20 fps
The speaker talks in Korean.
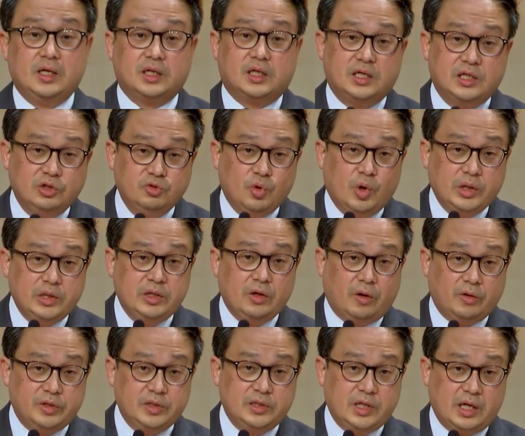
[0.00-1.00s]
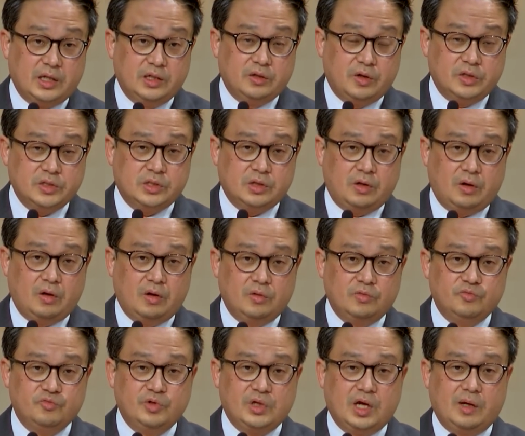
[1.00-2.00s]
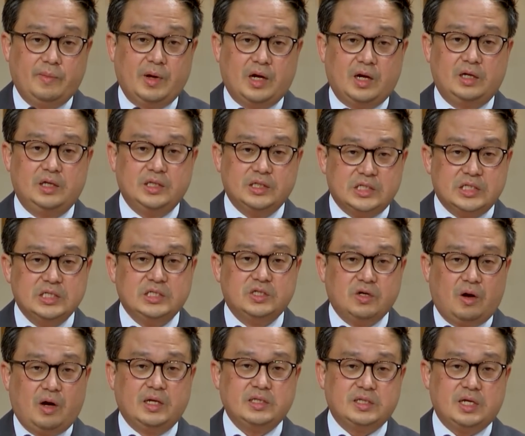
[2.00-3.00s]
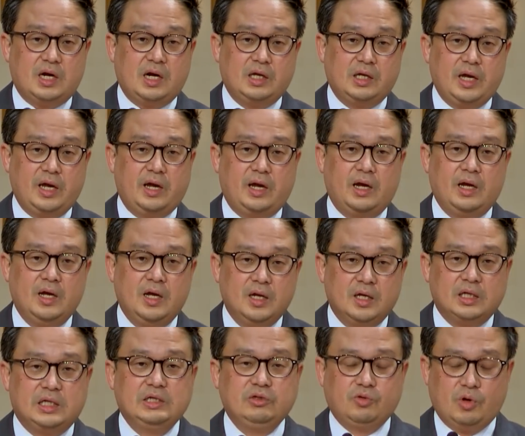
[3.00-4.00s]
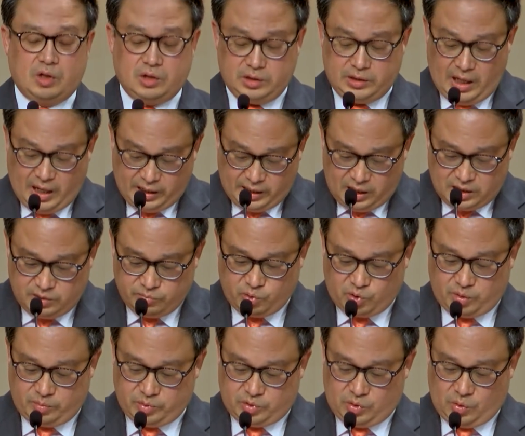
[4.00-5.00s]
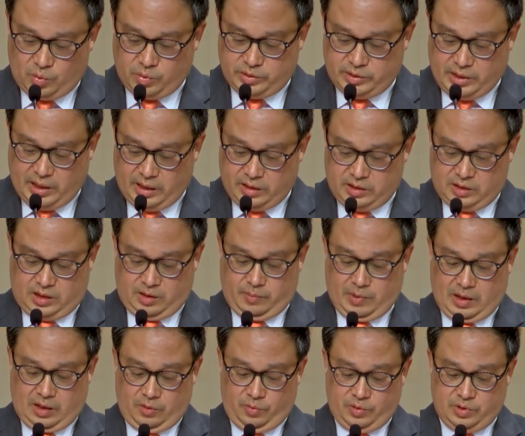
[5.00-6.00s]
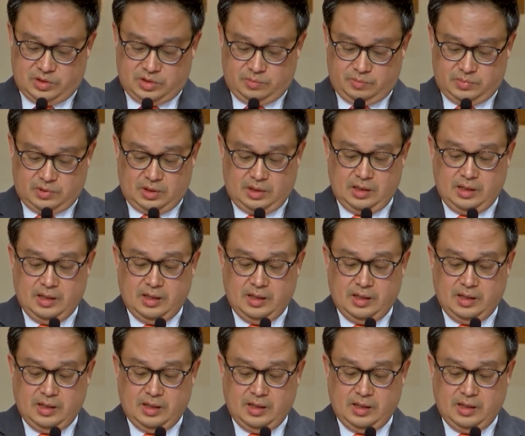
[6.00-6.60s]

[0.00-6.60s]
근원이 어디냐는 거죠. 우리가 말하는 진정한 사랑의 근원은 하나님으로부터 온다 이렇게 말하고 있습니다.